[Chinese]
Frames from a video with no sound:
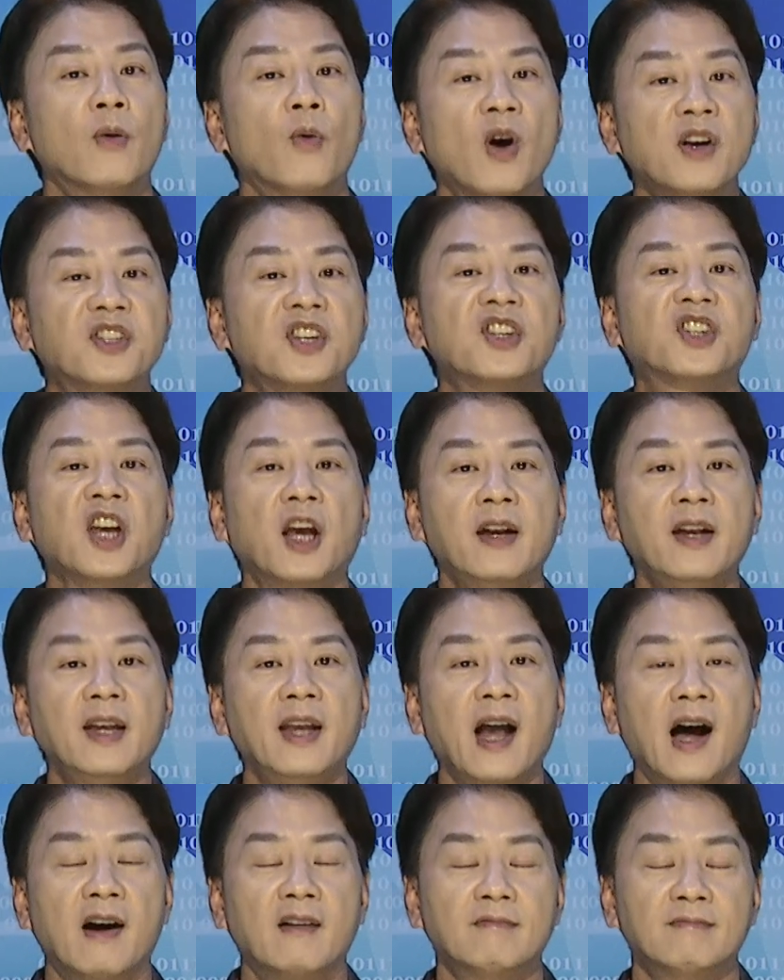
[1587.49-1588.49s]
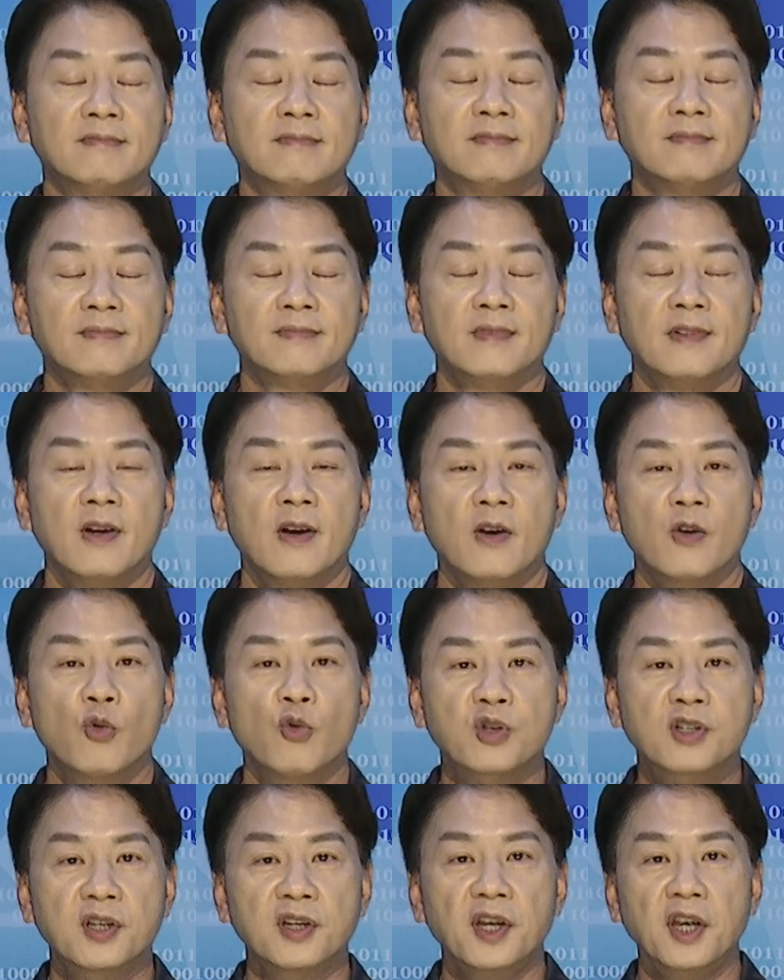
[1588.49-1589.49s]
我是陈立豪，
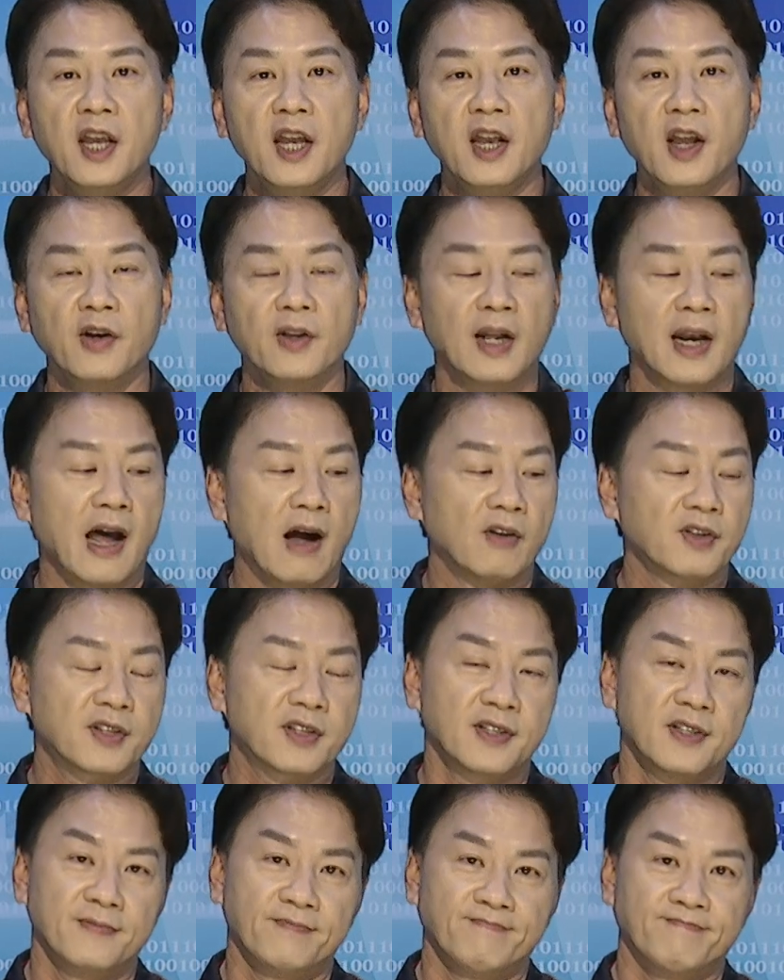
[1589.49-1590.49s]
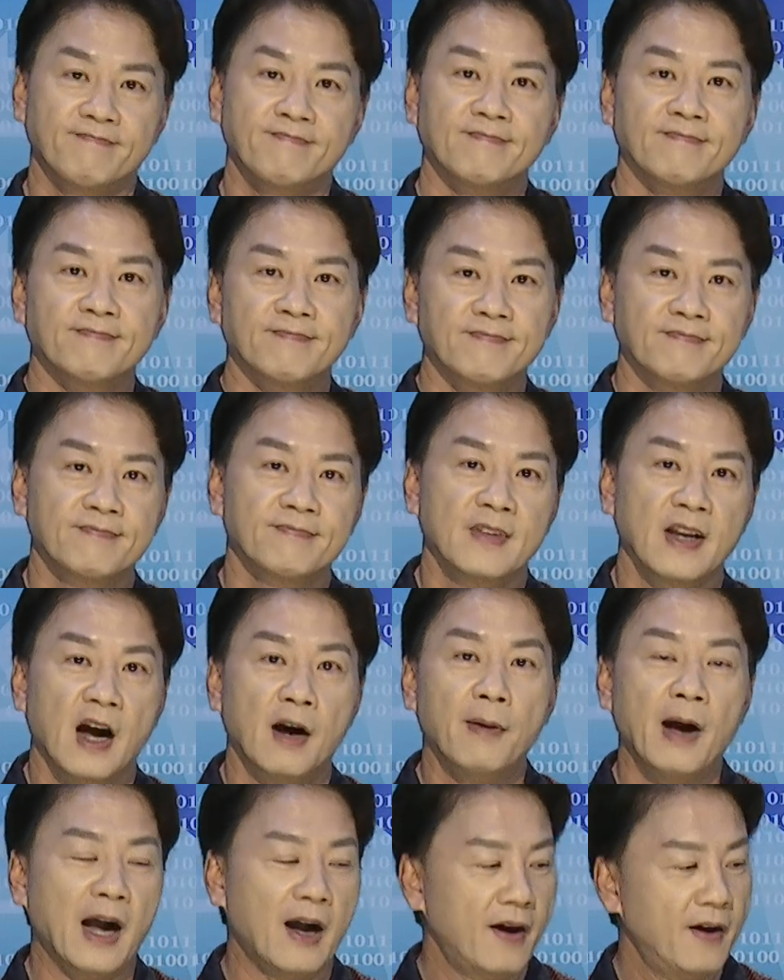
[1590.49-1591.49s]
股市一流的老师，
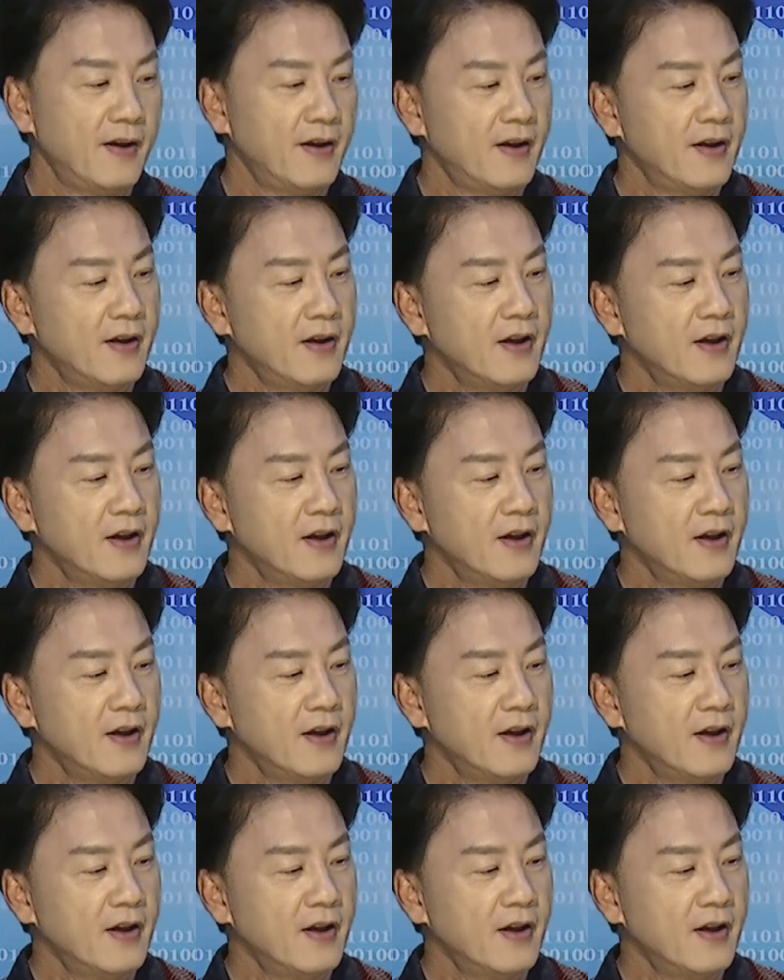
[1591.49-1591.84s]
好不好？